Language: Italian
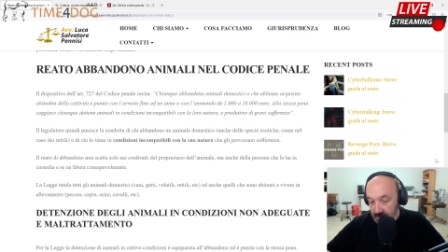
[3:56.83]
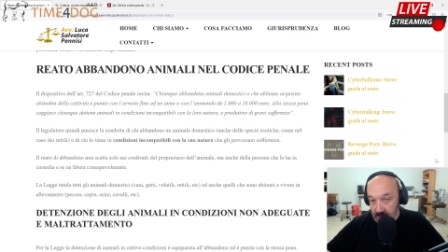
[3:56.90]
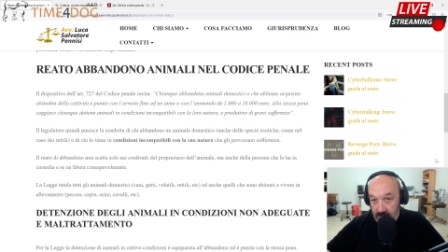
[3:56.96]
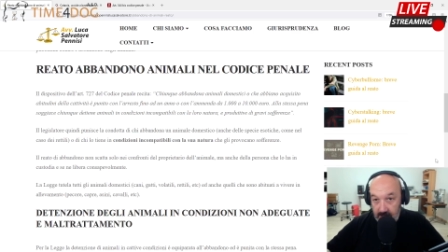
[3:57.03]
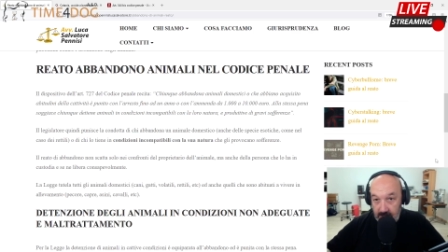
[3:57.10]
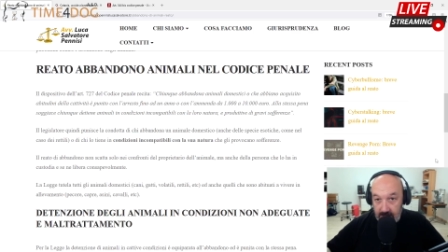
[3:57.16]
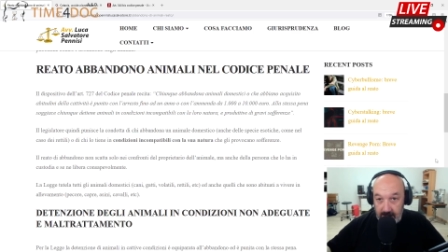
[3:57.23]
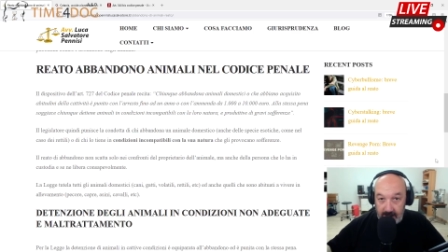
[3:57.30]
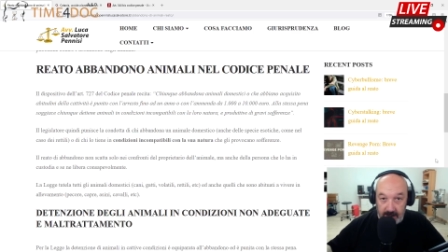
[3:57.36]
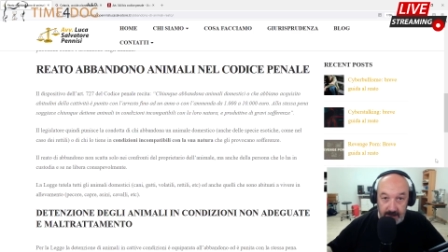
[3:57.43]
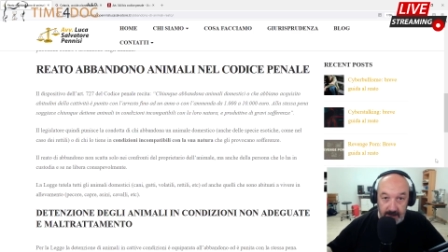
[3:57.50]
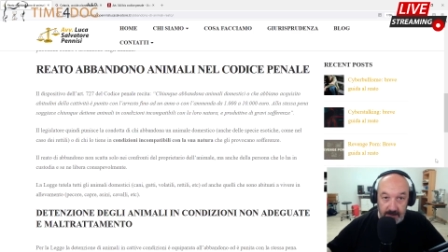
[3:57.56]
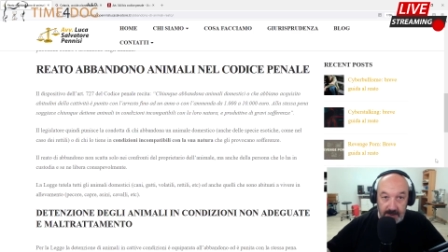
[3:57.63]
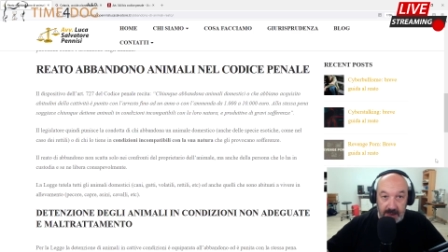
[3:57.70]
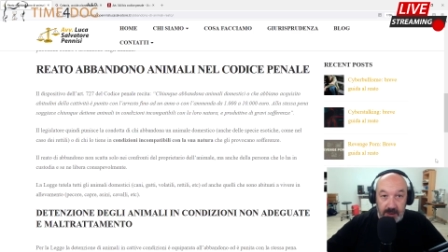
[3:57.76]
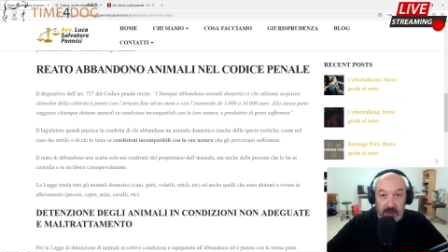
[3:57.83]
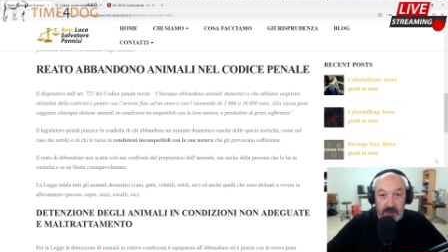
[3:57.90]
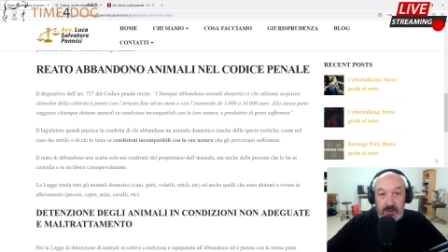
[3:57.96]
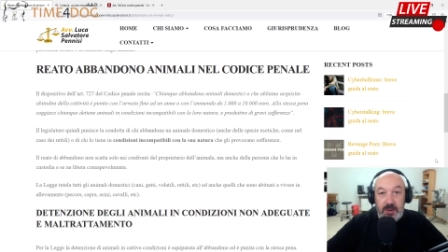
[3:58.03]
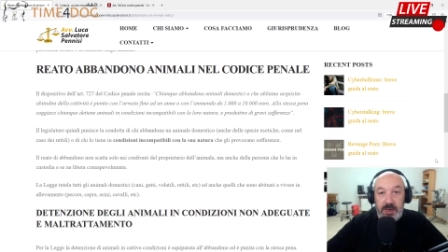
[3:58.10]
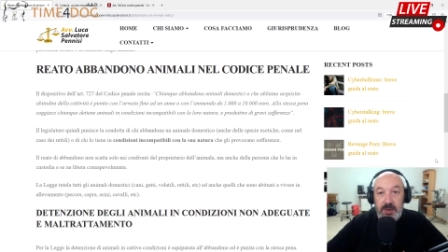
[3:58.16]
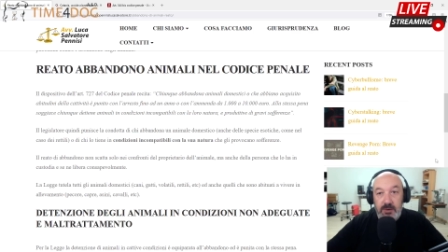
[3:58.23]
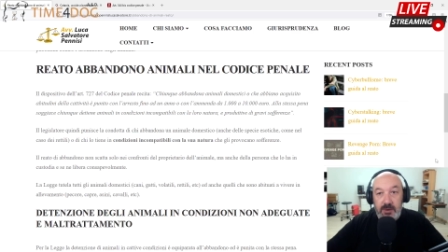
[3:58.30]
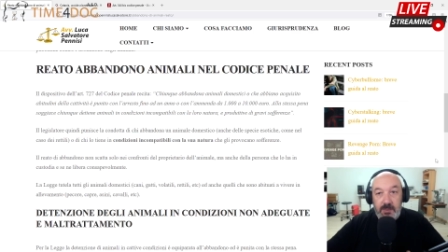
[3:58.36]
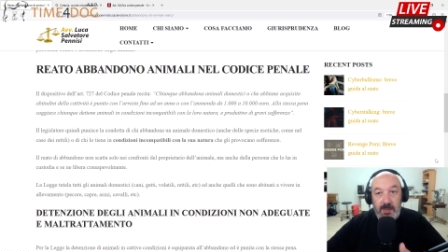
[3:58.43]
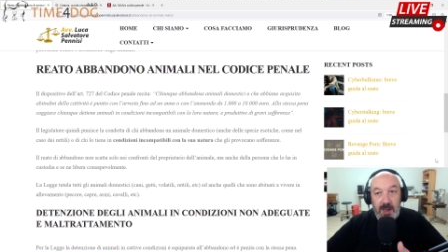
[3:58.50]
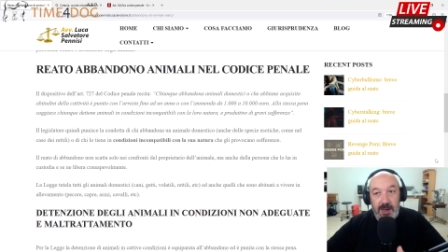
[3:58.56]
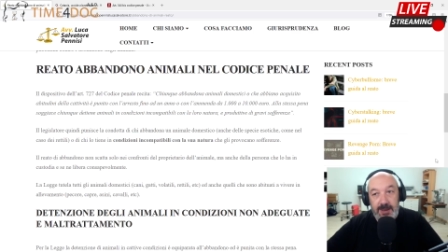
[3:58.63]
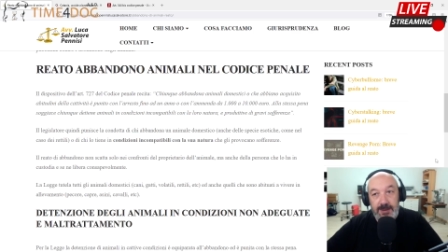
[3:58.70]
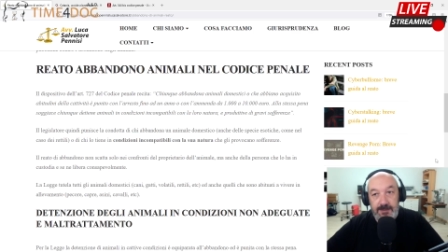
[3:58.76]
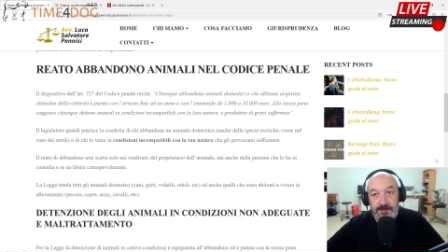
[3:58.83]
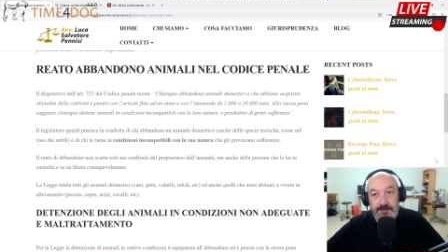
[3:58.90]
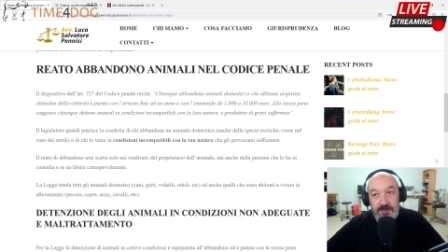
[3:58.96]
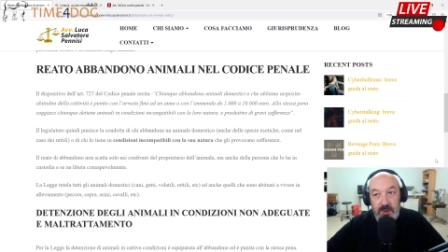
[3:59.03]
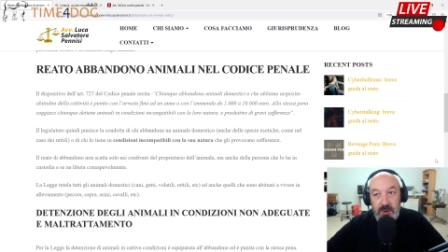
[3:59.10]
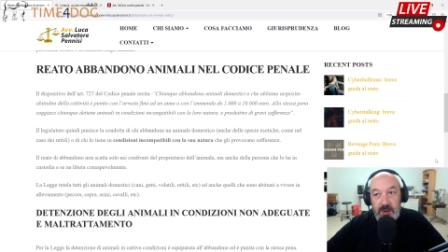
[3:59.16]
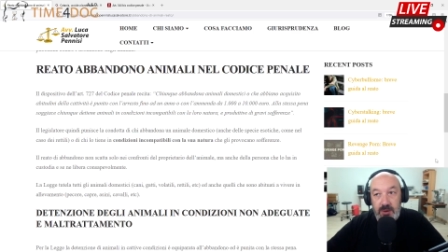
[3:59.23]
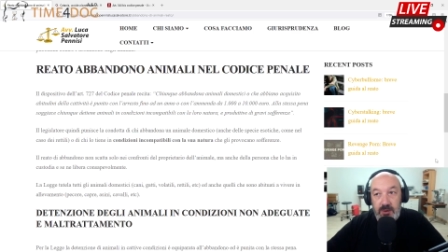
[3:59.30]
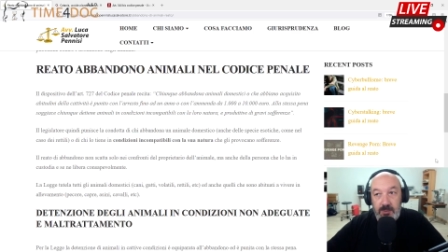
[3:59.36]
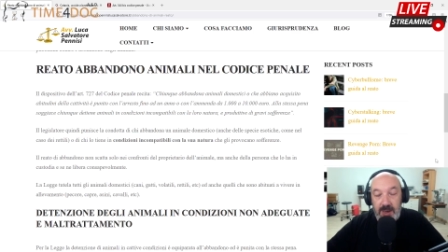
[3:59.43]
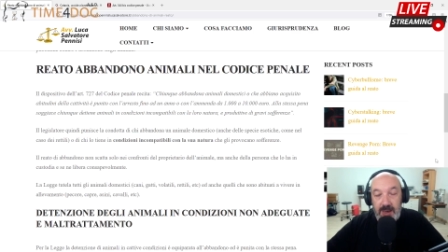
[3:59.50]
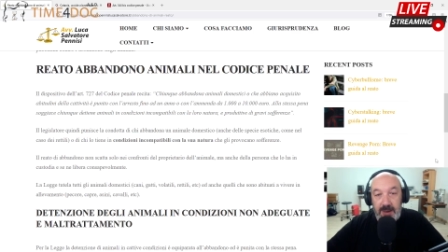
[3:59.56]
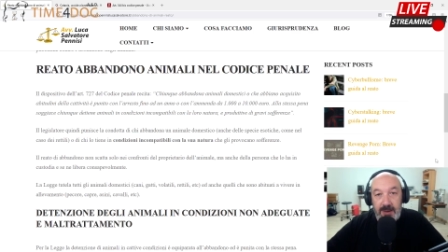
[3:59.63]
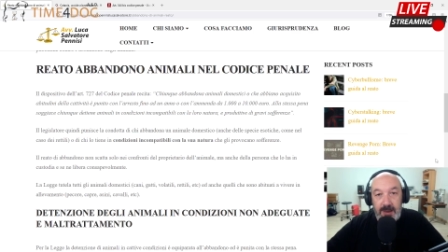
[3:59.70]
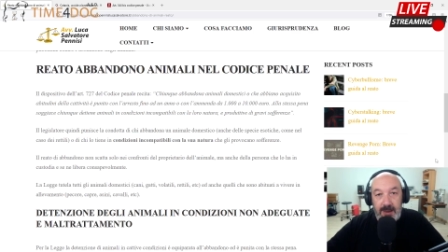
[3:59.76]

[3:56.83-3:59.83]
ok e no, non è normale non è normale.